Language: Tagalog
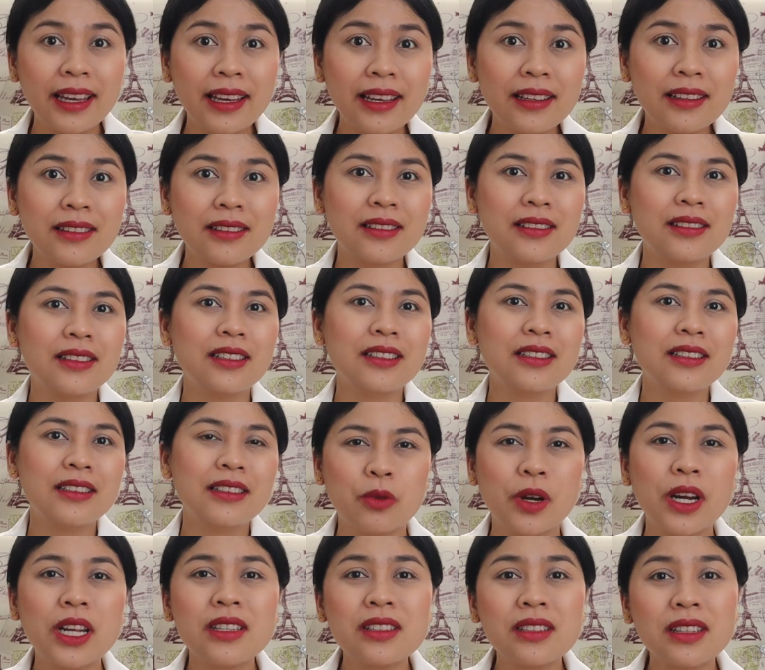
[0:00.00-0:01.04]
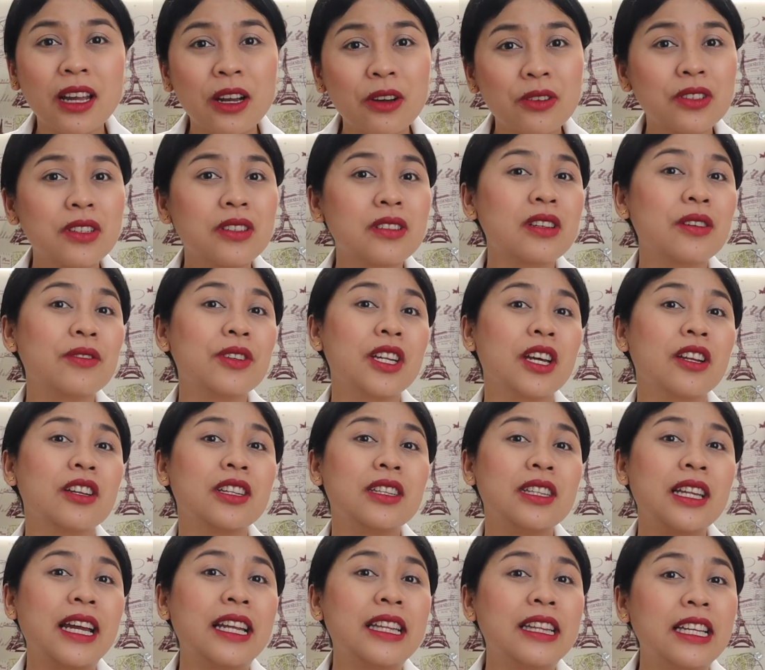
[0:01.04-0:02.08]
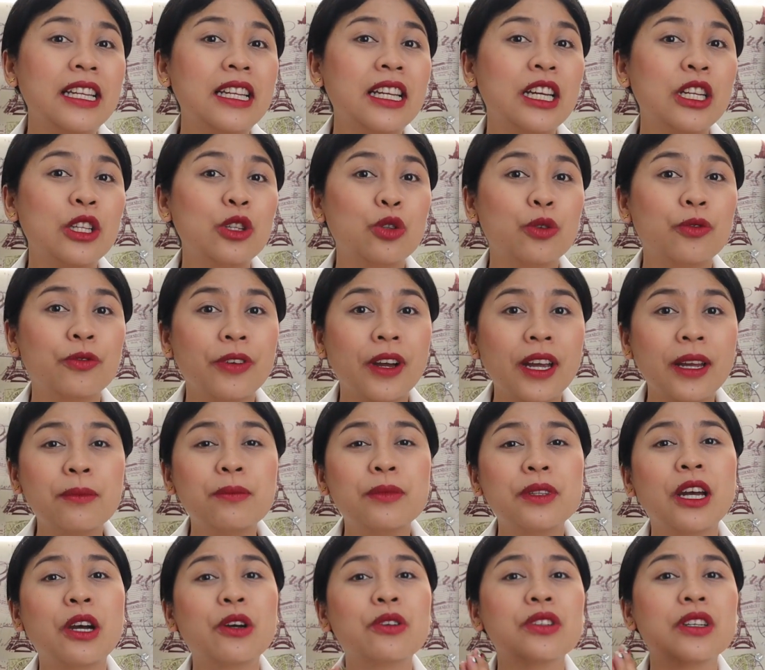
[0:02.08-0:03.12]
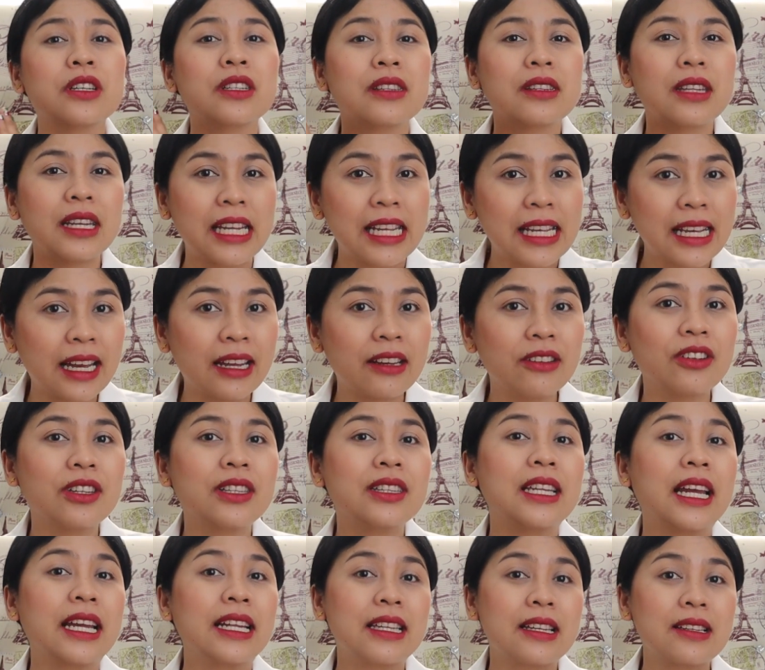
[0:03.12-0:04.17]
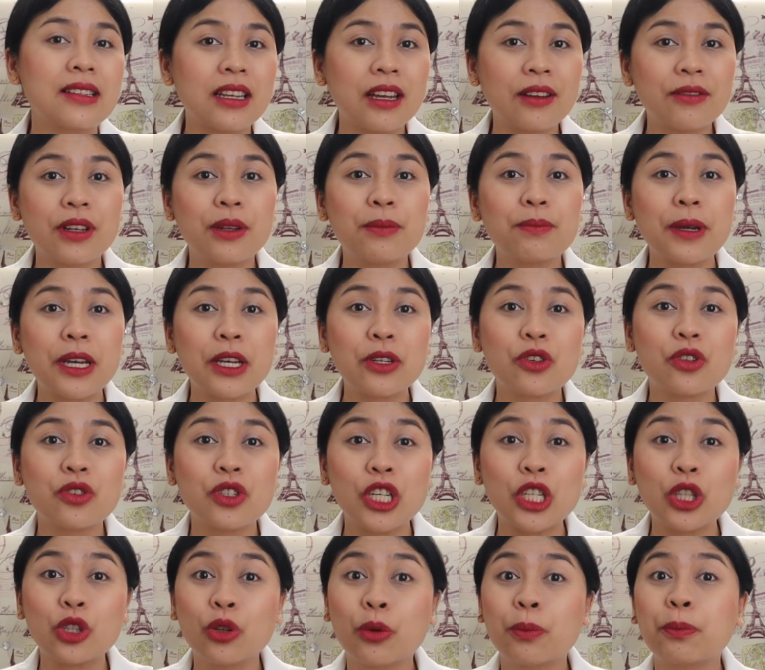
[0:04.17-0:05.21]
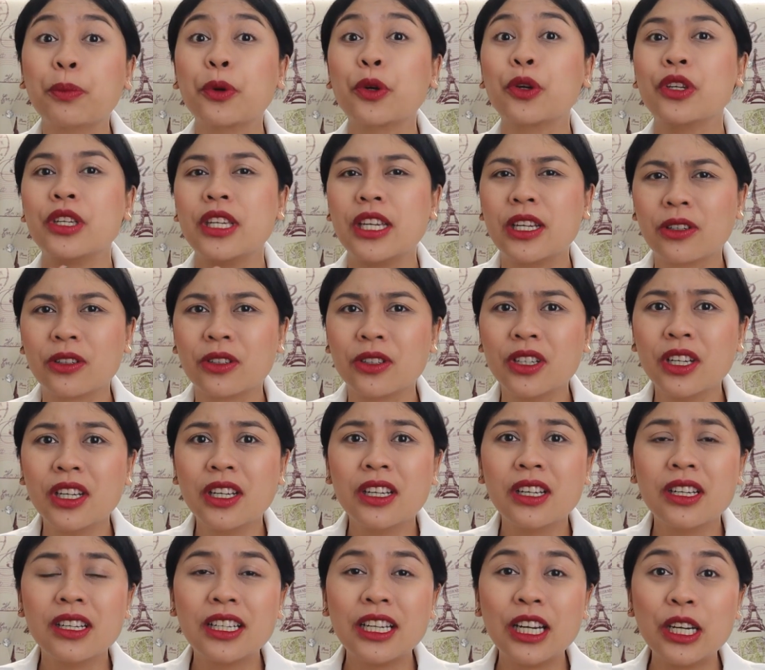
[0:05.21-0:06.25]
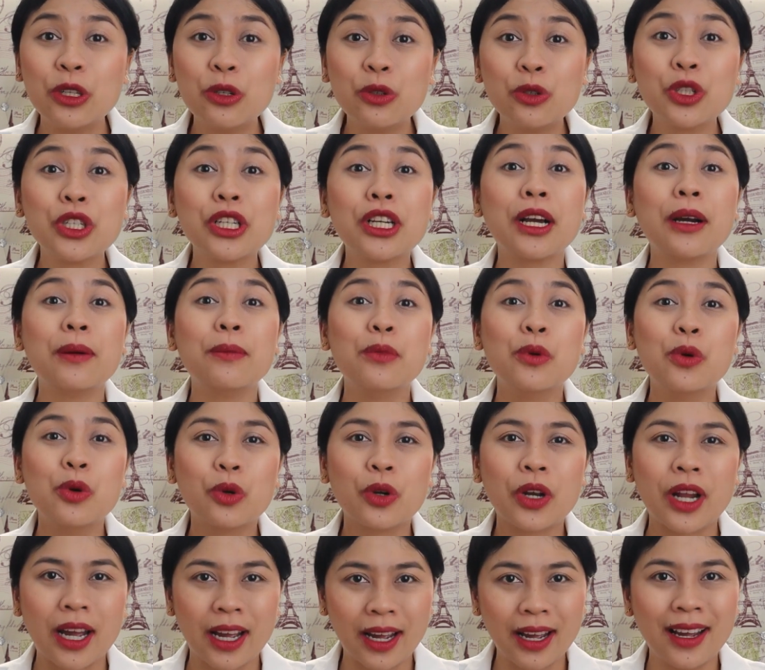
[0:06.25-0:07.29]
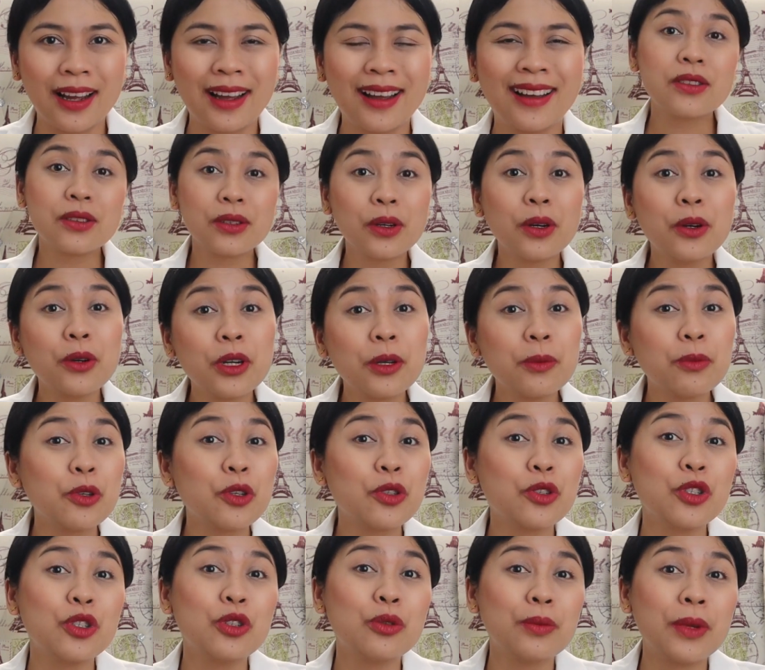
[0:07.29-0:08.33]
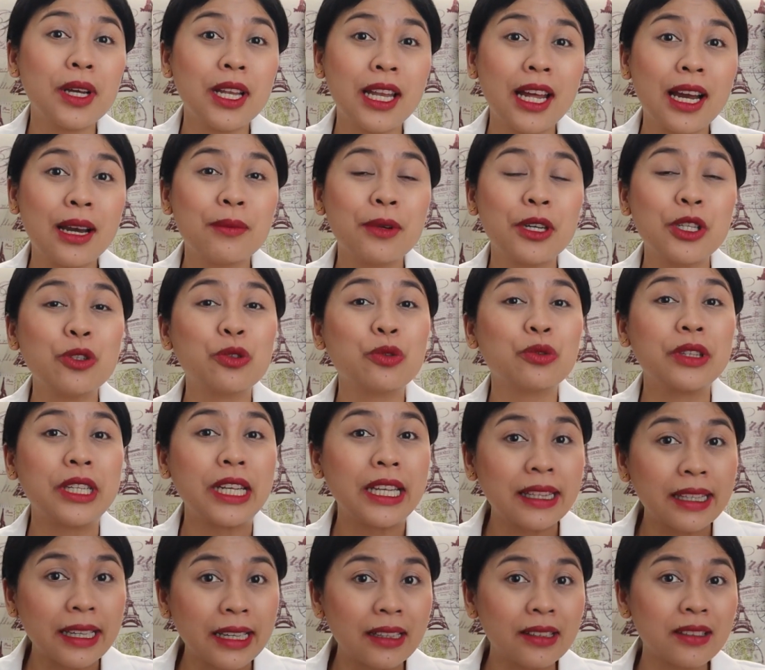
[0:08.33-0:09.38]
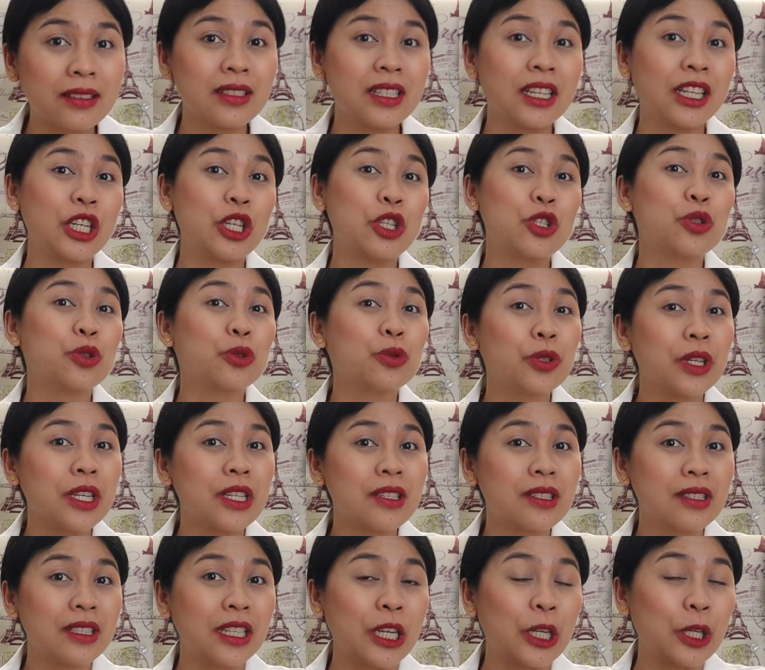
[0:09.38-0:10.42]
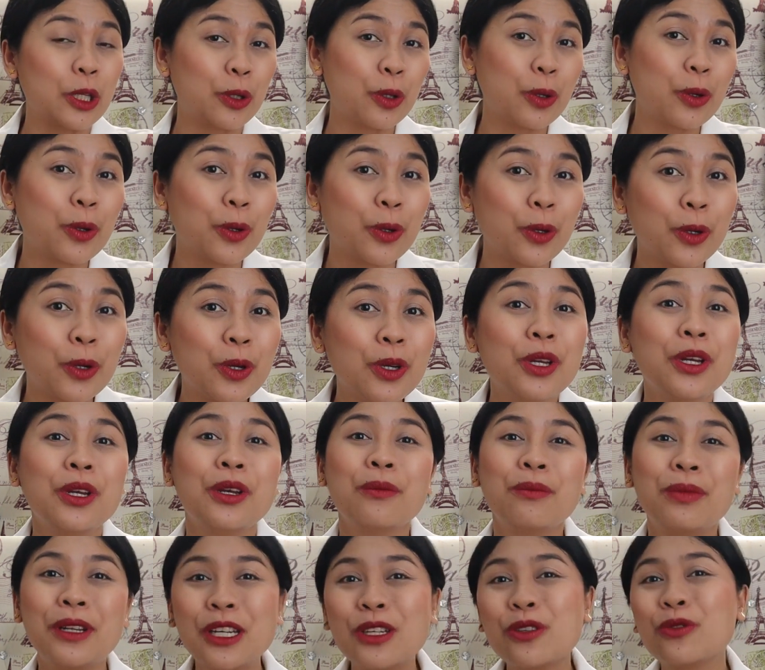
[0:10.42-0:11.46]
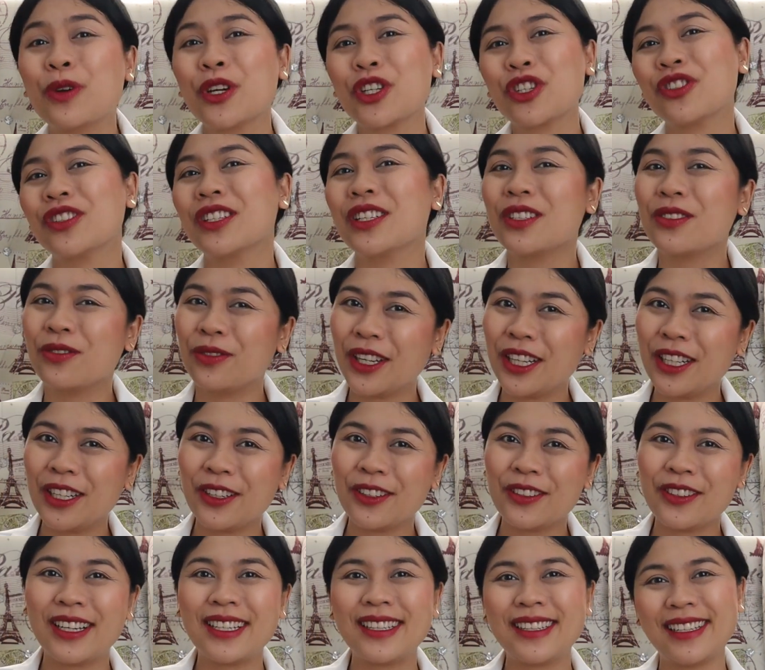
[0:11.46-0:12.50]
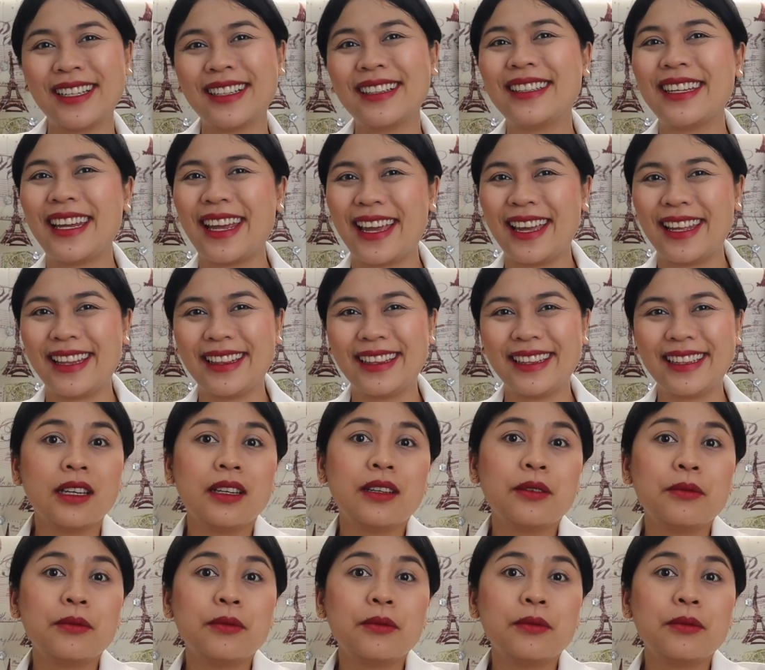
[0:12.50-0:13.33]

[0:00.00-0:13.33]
And, 1,799 to 5,397 pesos ito per year. Ganon kamura. So, if gusto nyong malaman yung details ng insurance na ito, please watch this video until the end.